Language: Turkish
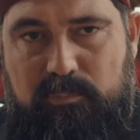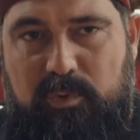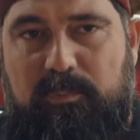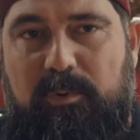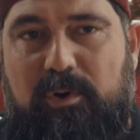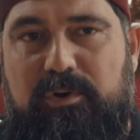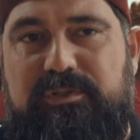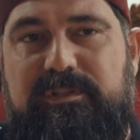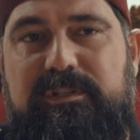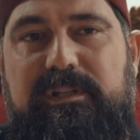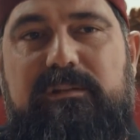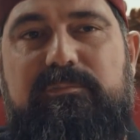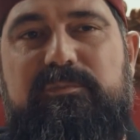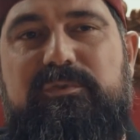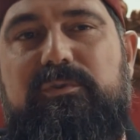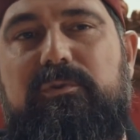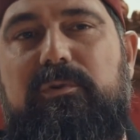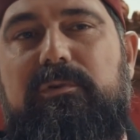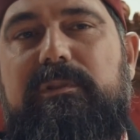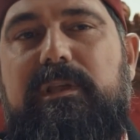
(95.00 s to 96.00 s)
Bu
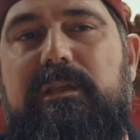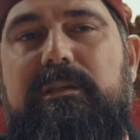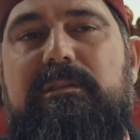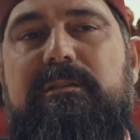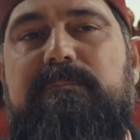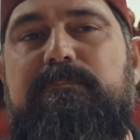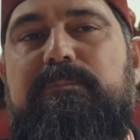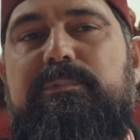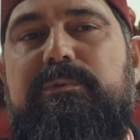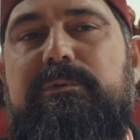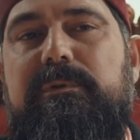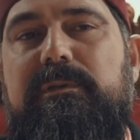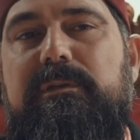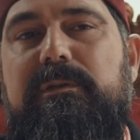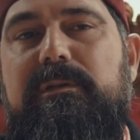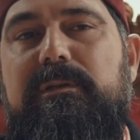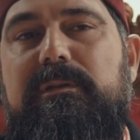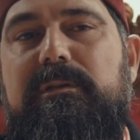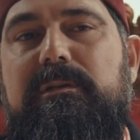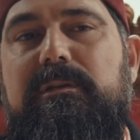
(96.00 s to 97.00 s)
borçlarımızı ödeyip
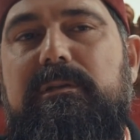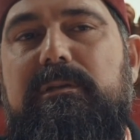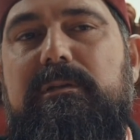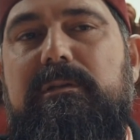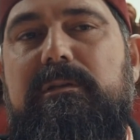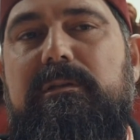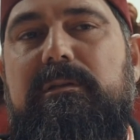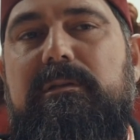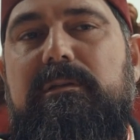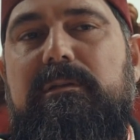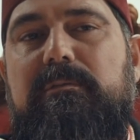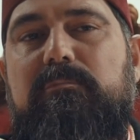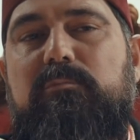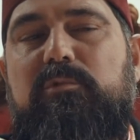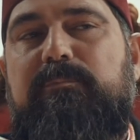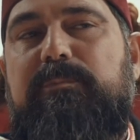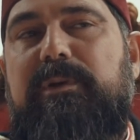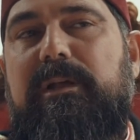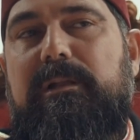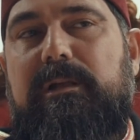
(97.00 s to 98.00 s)

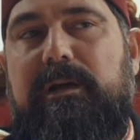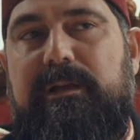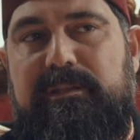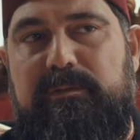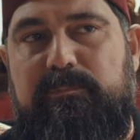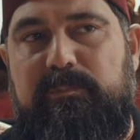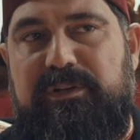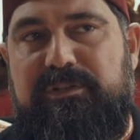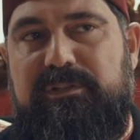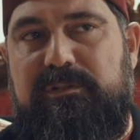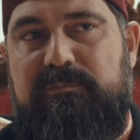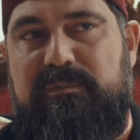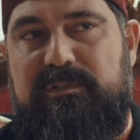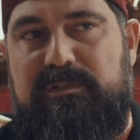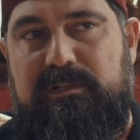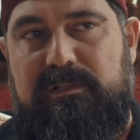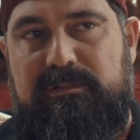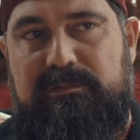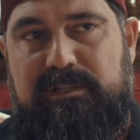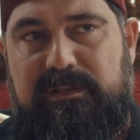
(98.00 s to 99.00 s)
bu belayı
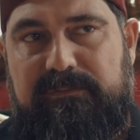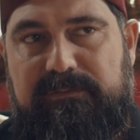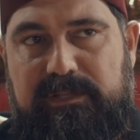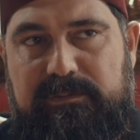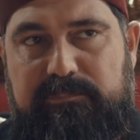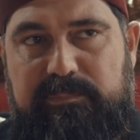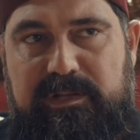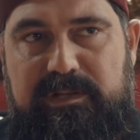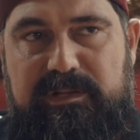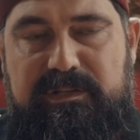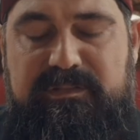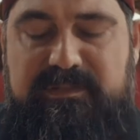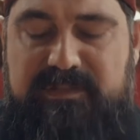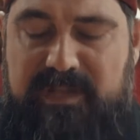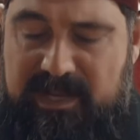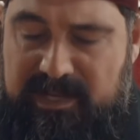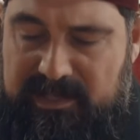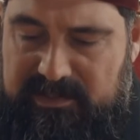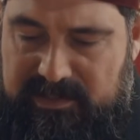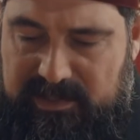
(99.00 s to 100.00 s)
başımızdan def etmeliyiz.
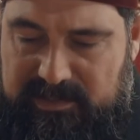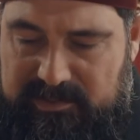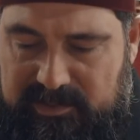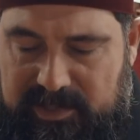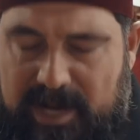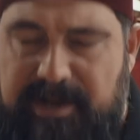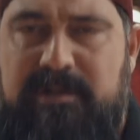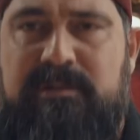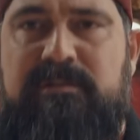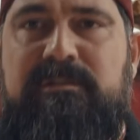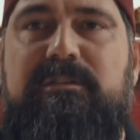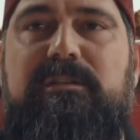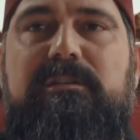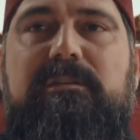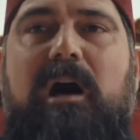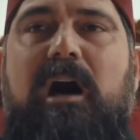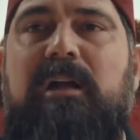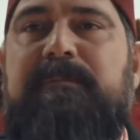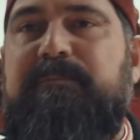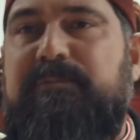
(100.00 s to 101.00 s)
Siz sayın ki
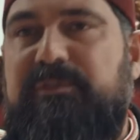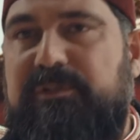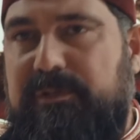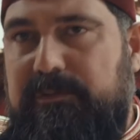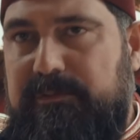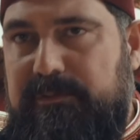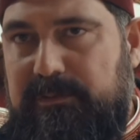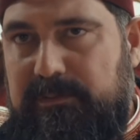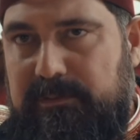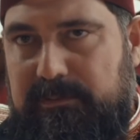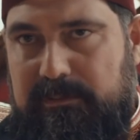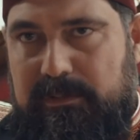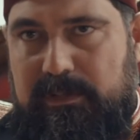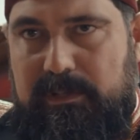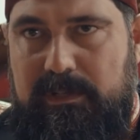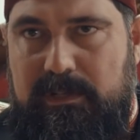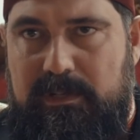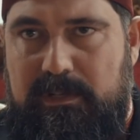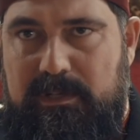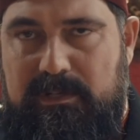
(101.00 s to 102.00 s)
harp çıktı.
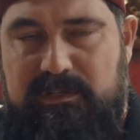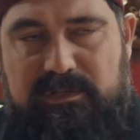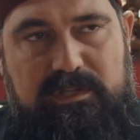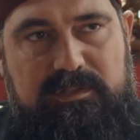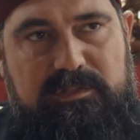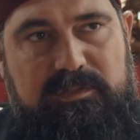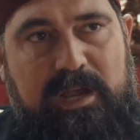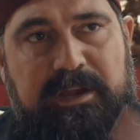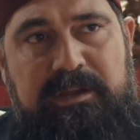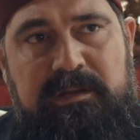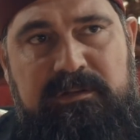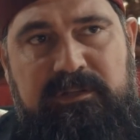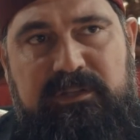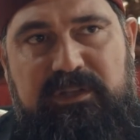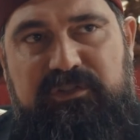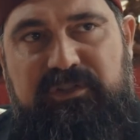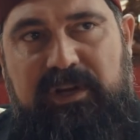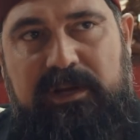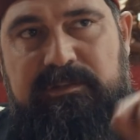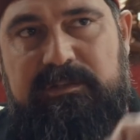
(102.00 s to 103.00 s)
Siz sayın
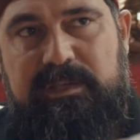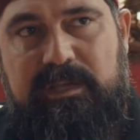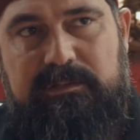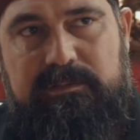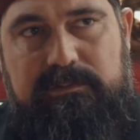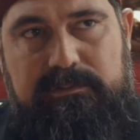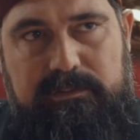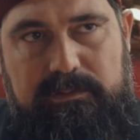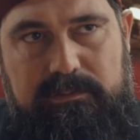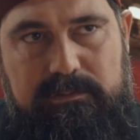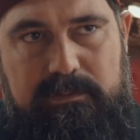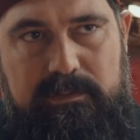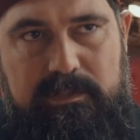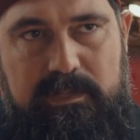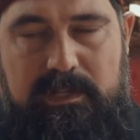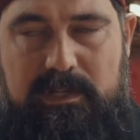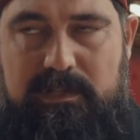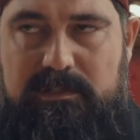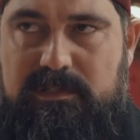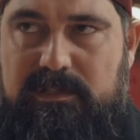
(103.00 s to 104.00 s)
ki cenge girdik.
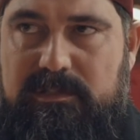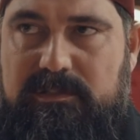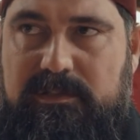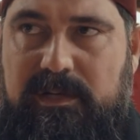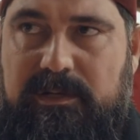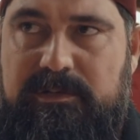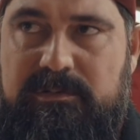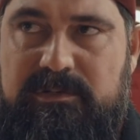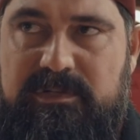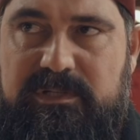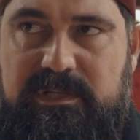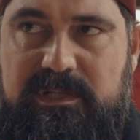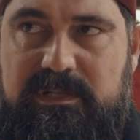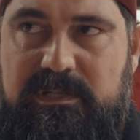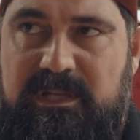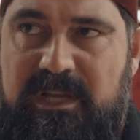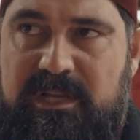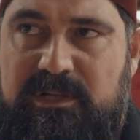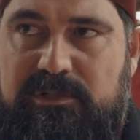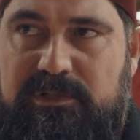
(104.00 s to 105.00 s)
Siz sayın
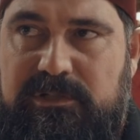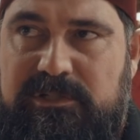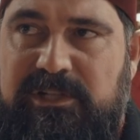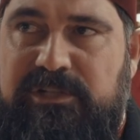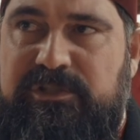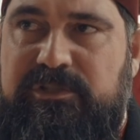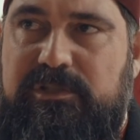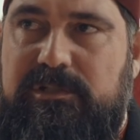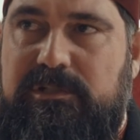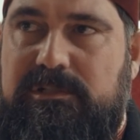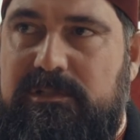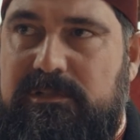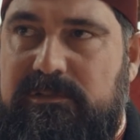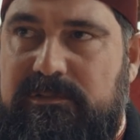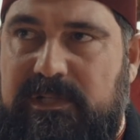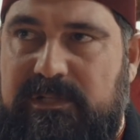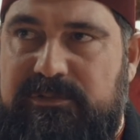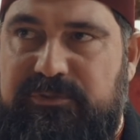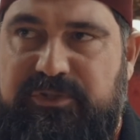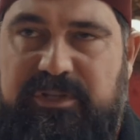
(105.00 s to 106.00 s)
ki kılıç
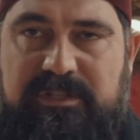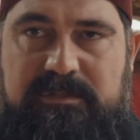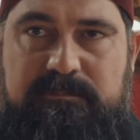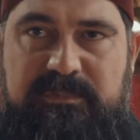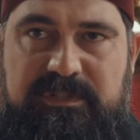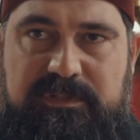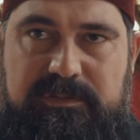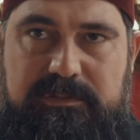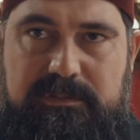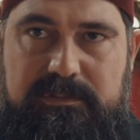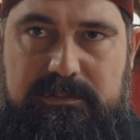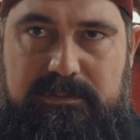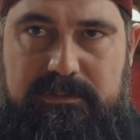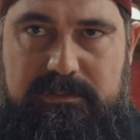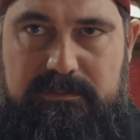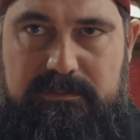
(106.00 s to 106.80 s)
kınından çıkmıştır.